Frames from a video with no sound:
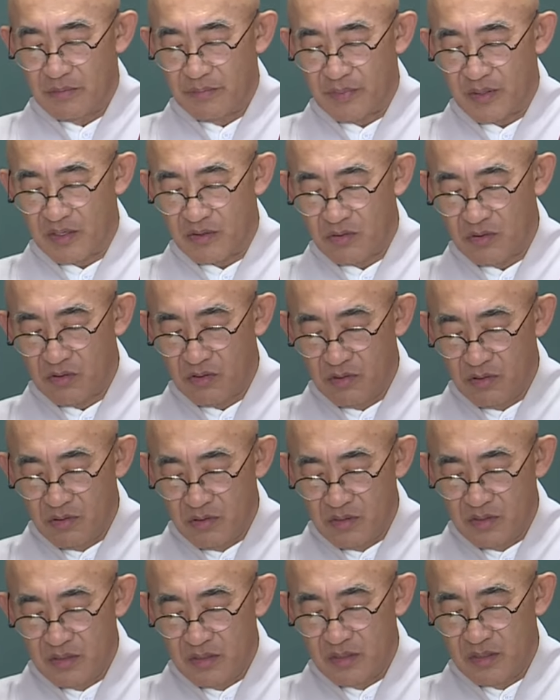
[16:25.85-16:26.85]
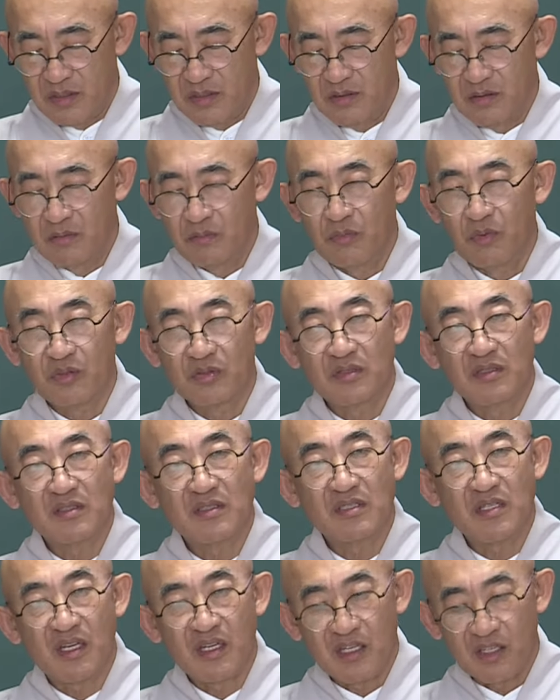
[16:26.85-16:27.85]
바로
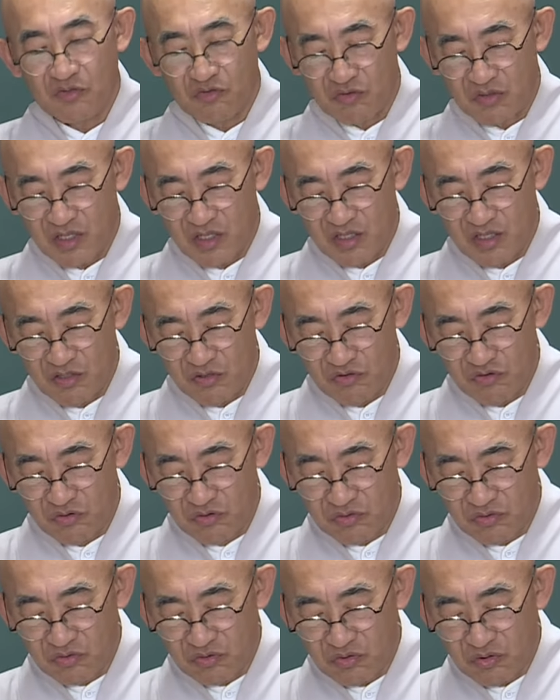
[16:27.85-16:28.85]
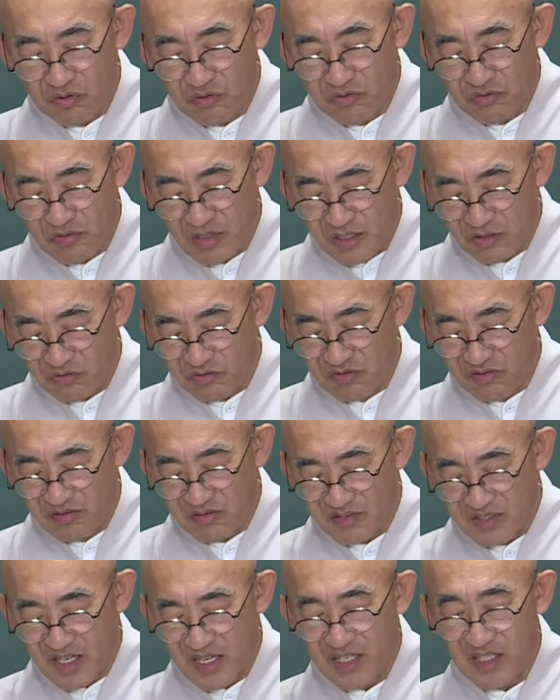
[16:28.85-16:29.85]
모든 세계 중에 있는 육도윤의
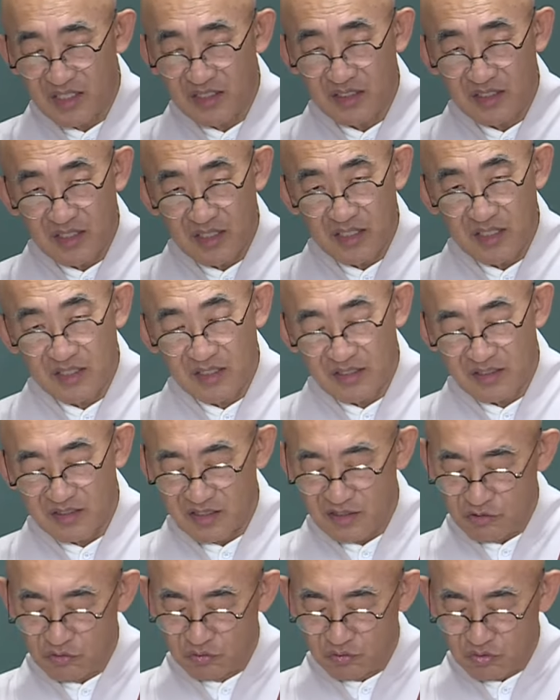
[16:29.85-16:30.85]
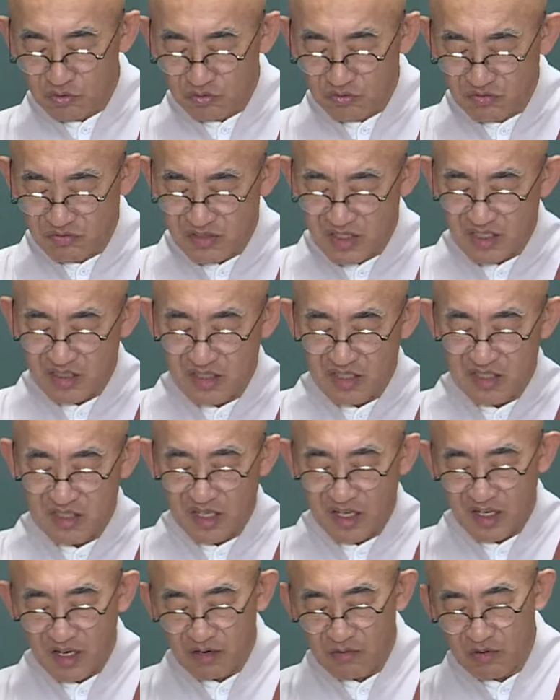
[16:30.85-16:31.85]
중생들이 그랬어요. 육도
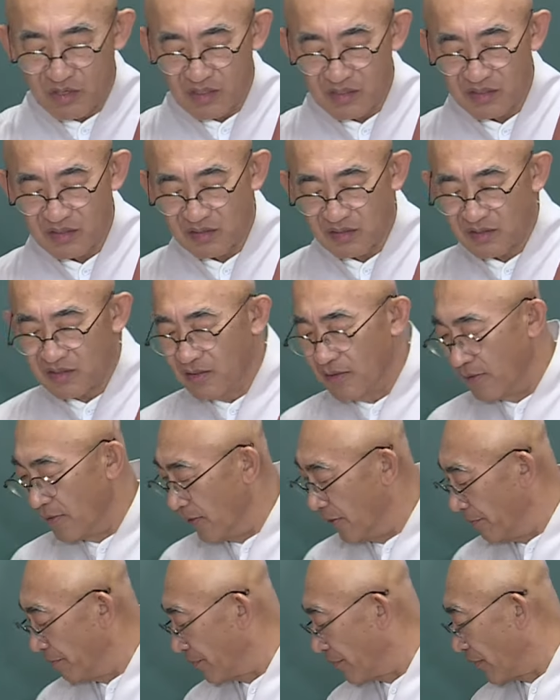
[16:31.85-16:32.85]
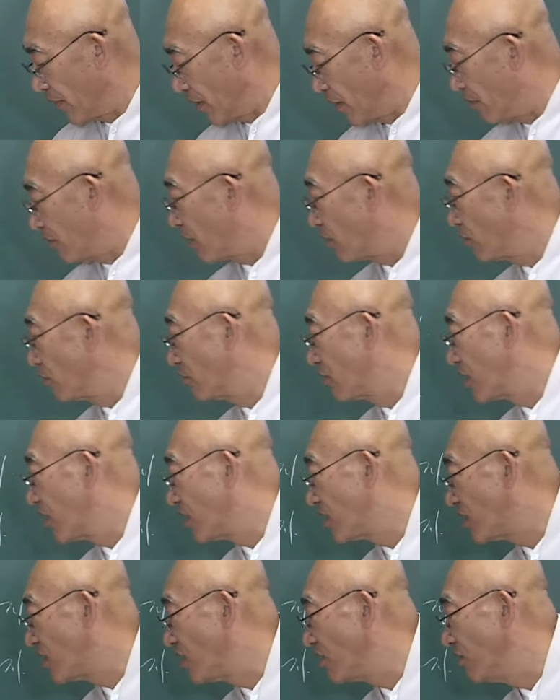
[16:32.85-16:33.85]
중생들이다라고 하는 것은 바로
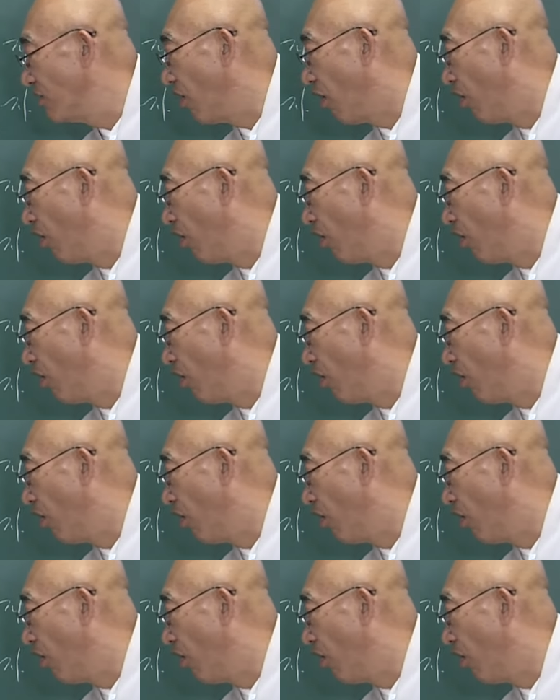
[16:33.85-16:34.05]
우리가 지은